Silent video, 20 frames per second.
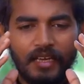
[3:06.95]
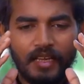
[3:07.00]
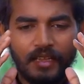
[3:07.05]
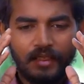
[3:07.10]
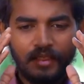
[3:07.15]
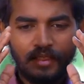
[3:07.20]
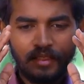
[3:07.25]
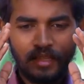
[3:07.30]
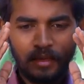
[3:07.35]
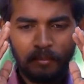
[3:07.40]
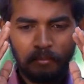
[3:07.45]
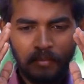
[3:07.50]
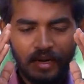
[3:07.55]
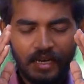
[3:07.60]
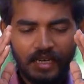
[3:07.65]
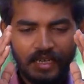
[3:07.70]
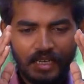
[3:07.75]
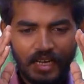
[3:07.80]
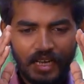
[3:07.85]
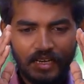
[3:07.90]
எந்த
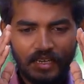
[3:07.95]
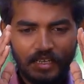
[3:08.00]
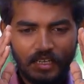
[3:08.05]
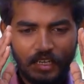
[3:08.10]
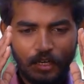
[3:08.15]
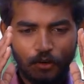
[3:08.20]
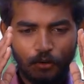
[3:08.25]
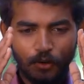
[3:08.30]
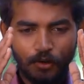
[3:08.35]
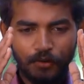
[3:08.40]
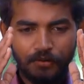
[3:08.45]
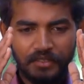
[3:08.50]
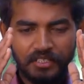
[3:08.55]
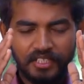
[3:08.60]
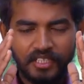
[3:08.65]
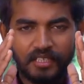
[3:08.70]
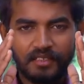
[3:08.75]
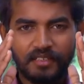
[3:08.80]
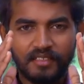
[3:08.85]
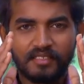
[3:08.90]
மென்டாலிட்டியில் ஒரு
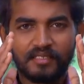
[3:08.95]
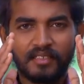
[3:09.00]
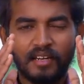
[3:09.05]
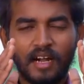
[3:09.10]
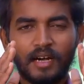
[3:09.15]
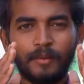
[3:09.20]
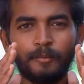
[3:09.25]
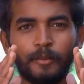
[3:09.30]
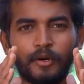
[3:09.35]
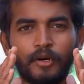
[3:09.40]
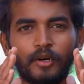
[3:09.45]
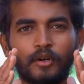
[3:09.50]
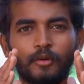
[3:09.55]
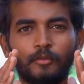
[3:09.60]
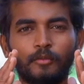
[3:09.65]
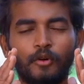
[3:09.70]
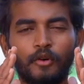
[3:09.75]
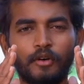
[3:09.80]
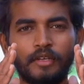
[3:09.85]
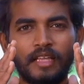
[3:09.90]
விஷயத்தை ஸ்டார்ட்
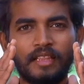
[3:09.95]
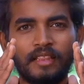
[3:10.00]
பண்ணுறோமோ